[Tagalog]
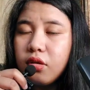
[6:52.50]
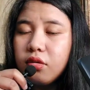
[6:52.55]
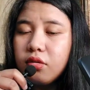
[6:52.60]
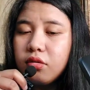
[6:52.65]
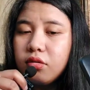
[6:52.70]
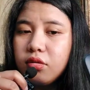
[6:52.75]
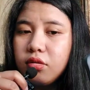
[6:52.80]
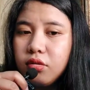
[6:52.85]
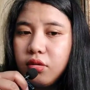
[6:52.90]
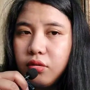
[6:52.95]

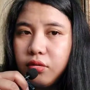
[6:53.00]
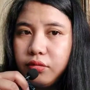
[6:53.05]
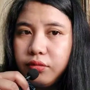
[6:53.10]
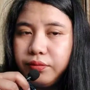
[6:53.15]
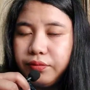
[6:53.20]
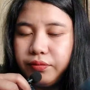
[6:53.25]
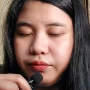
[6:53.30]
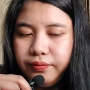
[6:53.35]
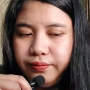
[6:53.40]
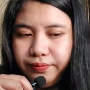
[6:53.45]
so
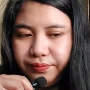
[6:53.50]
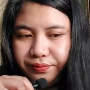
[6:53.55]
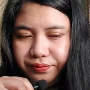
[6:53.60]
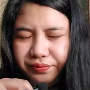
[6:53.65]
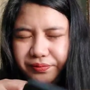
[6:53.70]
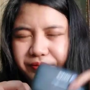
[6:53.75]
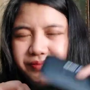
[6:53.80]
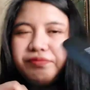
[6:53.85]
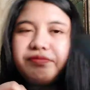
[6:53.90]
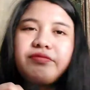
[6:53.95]

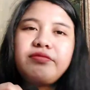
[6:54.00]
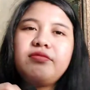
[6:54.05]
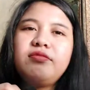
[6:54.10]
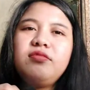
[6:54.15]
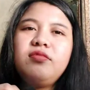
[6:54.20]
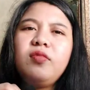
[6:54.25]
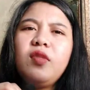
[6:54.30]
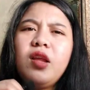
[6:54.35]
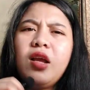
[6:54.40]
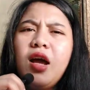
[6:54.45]

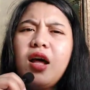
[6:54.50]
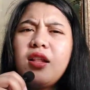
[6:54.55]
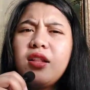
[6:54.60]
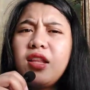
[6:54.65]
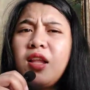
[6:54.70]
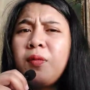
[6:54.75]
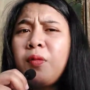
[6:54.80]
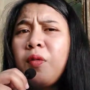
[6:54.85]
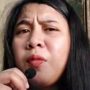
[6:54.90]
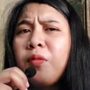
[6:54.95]

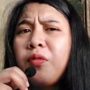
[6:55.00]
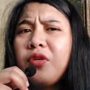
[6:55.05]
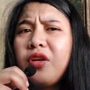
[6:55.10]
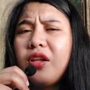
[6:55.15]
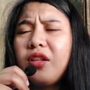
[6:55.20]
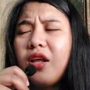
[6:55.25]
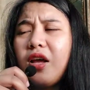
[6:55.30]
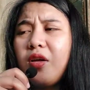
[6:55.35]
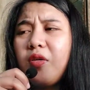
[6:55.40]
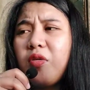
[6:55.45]
kanta pa muna
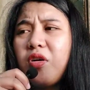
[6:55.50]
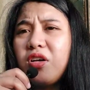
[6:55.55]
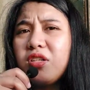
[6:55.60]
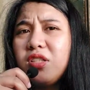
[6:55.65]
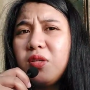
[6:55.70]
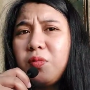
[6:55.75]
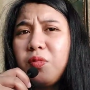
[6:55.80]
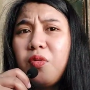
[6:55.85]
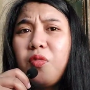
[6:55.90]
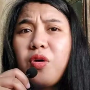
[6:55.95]
tayo
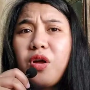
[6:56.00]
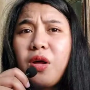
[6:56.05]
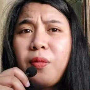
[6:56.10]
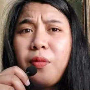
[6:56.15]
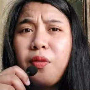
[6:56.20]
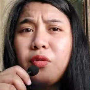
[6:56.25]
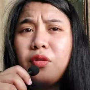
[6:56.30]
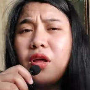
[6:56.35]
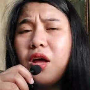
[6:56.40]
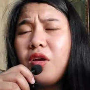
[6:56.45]
kasi pa wala
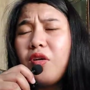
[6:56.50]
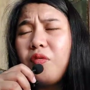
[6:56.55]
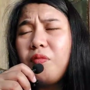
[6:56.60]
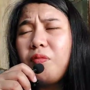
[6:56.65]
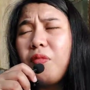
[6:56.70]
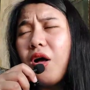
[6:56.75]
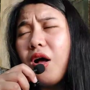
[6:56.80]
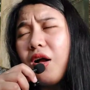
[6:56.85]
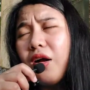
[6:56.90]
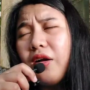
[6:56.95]
po tayong
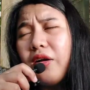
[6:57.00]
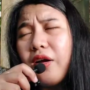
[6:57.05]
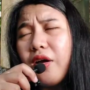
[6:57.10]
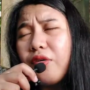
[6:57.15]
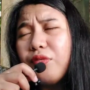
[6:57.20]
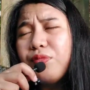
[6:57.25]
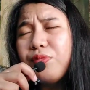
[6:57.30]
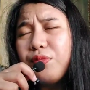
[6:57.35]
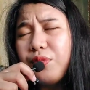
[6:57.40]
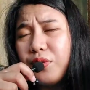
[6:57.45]

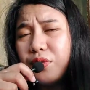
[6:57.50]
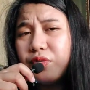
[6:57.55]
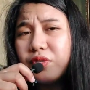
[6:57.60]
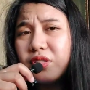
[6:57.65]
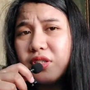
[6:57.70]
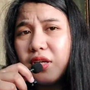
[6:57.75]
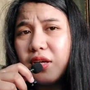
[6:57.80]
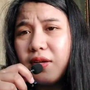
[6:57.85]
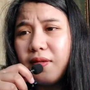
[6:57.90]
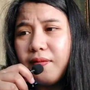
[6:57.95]
background music